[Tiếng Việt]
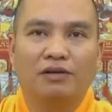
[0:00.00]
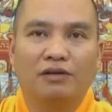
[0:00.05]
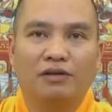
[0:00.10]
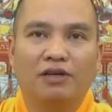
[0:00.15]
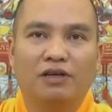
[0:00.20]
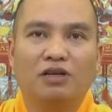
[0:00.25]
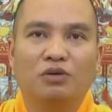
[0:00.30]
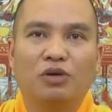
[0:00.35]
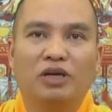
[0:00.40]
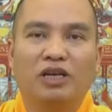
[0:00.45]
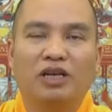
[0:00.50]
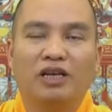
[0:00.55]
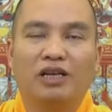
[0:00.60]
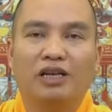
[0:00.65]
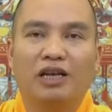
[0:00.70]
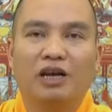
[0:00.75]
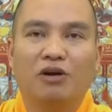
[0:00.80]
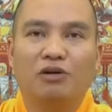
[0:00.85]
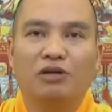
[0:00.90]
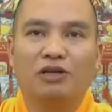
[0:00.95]
tương duyên
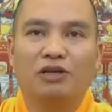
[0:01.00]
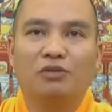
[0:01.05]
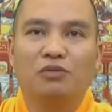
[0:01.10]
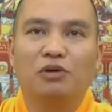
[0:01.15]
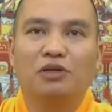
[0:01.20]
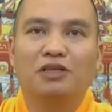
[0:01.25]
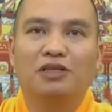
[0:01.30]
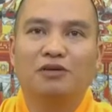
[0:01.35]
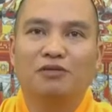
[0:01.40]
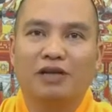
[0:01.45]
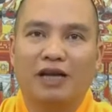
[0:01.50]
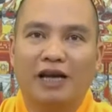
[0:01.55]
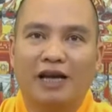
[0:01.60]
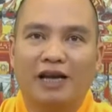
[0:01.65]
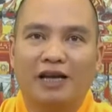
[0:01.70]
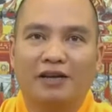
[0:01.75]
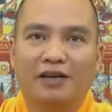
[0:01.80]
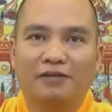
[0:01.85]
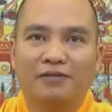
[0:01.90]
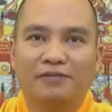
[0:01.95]
lẫn nhau ở trong cuộc sống
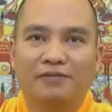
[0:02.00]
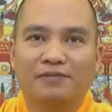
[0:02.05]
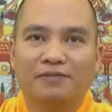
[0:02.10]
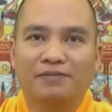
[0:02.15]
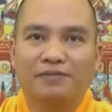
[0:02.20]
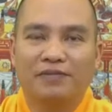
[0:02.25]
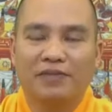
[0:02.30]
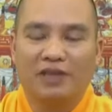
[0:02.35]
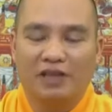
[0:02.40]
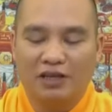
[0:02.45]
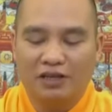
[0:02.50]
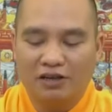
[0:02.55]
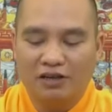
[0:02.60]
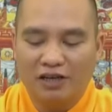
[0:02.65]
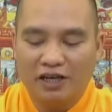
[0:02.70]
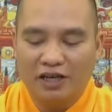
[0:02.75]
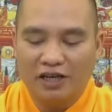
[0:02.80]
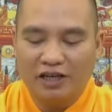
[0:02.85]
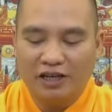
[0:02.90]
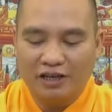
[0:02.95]
này à, cho
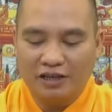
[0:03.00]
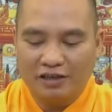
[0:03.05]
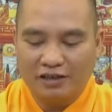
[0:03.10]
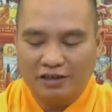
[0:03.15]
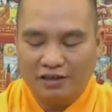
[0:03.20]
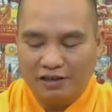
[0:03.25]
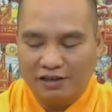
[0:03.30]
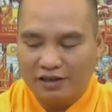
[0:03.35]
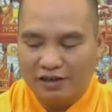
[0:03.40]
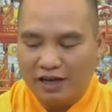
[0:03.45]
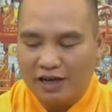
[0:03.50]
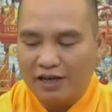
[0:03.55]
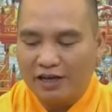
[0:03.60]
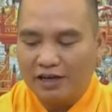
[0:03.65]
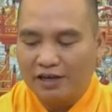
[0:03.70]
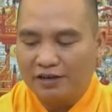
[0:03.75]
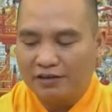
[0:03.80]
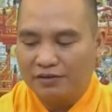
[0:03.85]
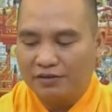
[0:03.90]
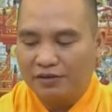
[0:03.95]
nên á, ở
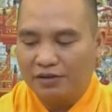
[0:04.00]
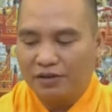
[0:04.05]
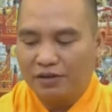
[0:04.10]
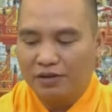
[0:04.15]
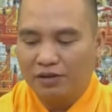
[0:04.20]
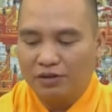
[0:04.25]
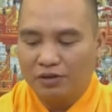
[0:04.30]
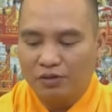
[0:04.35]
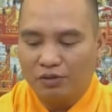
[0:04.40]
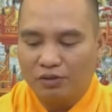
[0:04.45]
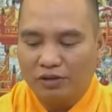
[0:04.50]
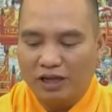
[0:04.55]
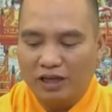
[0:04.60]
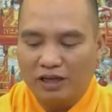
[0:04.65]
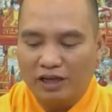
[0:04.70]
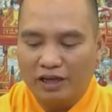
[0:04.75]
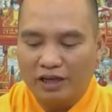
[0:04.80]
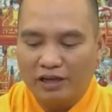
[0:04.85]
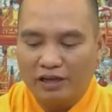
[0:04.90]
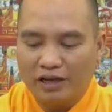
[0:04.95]
đây chúng ta
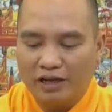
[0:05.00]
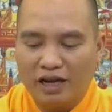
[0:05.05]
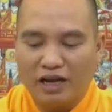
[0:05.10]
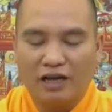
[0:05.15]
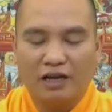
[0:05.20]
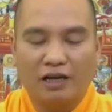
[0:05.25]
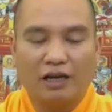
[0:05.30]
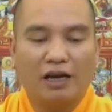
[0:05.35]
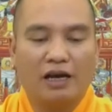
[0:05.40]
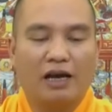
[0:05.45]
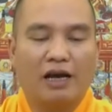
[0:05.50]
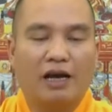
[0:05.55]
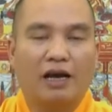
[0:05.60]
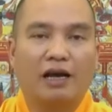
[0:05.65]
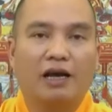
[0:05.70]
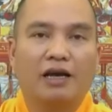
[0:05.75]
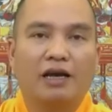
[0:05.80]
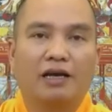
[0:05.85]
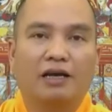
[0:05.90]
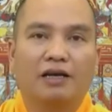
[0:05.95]
thấy rằng
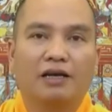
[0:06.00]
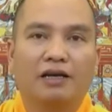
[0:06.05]
là